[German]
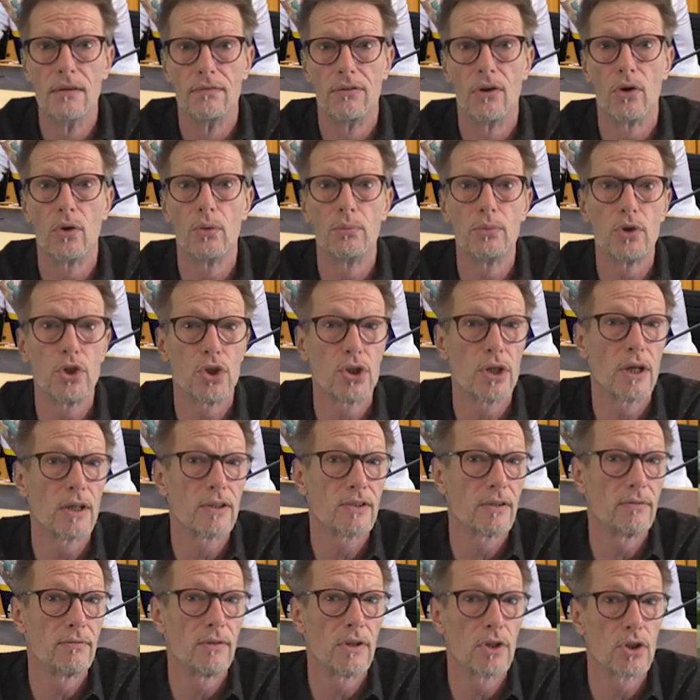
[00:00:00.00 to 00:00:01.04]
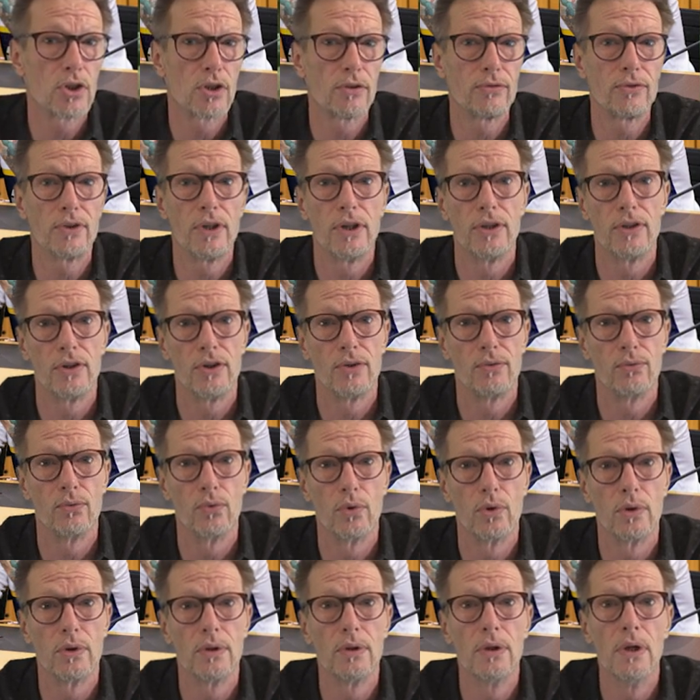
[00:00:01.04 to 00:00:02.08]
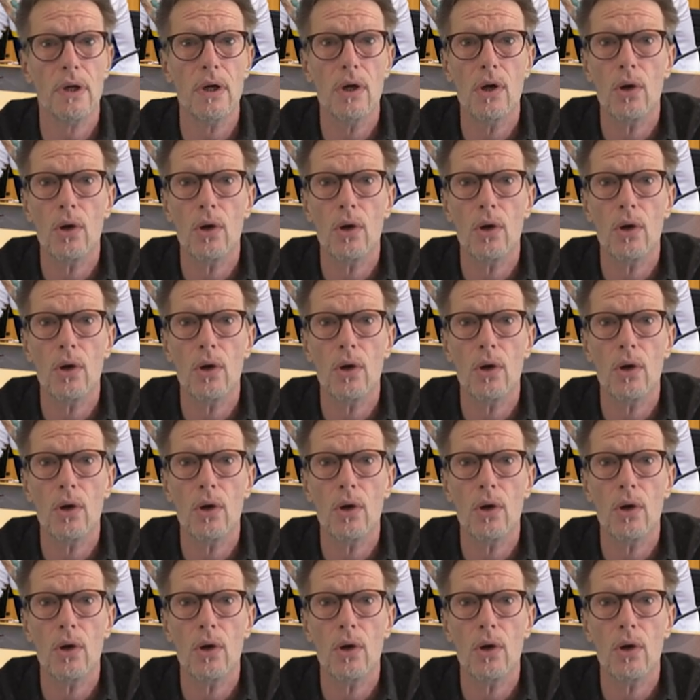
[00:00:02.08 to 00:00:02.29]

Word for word: warum die Staatsanwaltschaft tätig wurde